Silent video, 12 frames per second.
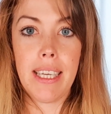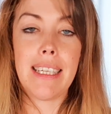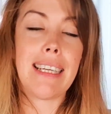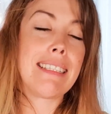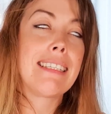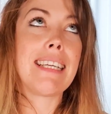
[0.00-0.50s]

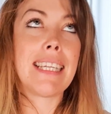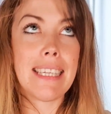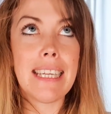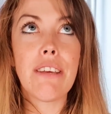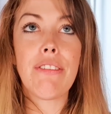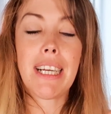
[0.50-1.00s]
Das ist jetzt
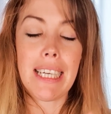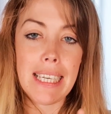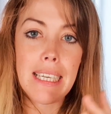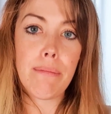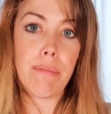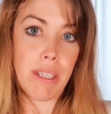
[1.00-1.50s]
nicht
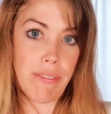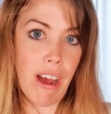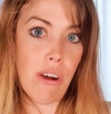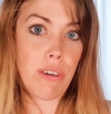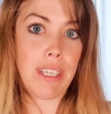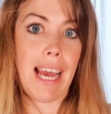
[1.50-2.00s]
verglichen mit
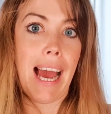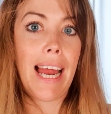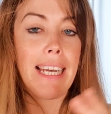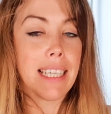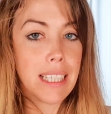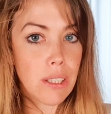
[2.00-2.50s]
Frauen, die
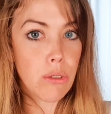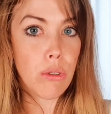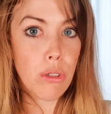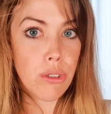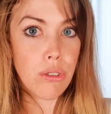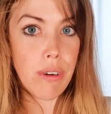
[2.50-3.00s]
andere
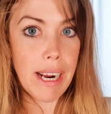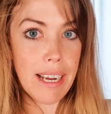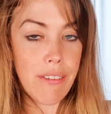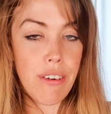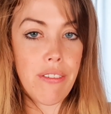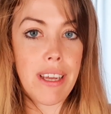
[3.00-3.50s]

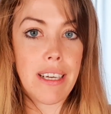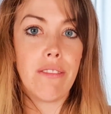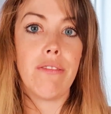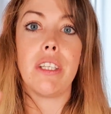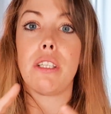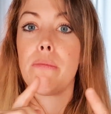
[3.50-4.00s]
Zyklustracker
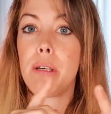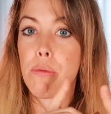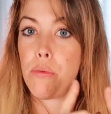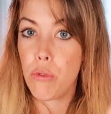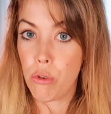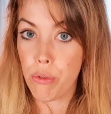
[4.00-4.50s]
verwenden, wie zum
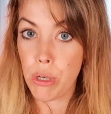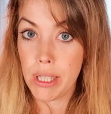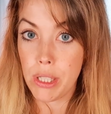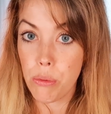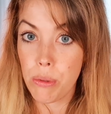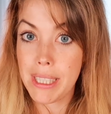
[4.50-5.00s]
Beispiel
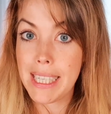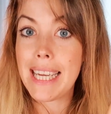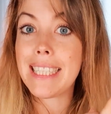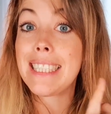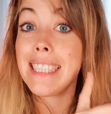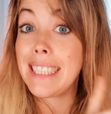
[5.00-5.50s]

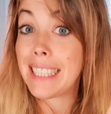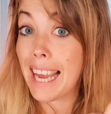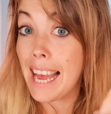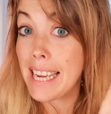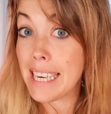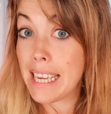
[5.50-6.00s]
Ovulationstests, die
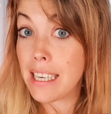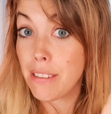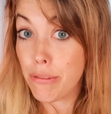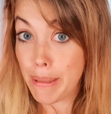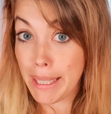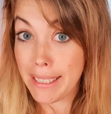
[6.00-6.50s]
kein
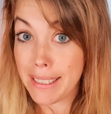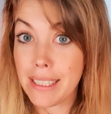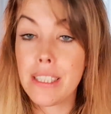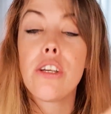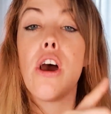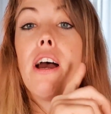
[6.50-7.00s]
NFP
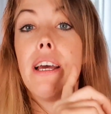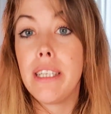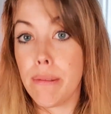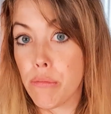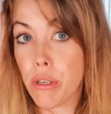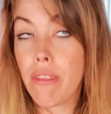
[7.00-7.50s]
sind,
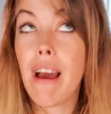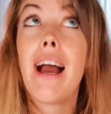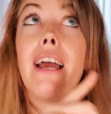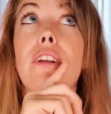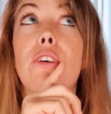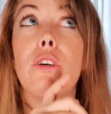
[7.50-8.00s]
dem Breathe
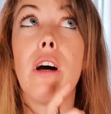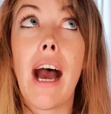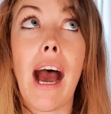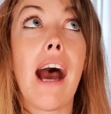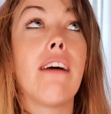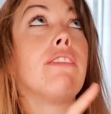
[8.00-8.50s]
ILO,
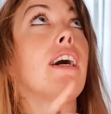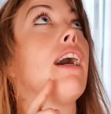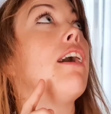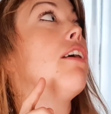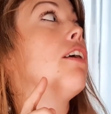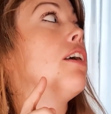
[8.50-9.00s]

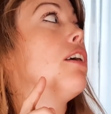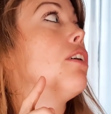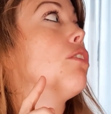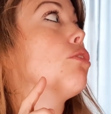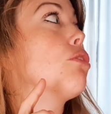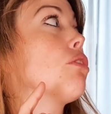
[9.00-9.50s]
AVA,
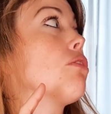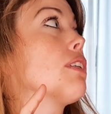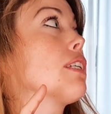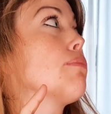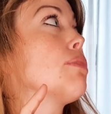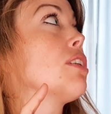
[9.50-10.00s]
oh Gott, was
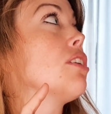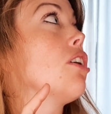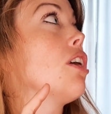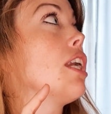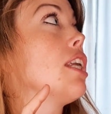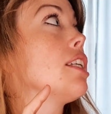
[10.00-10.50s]
gibt es denn noch
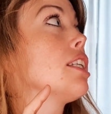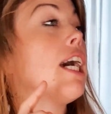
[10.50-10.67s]
alles?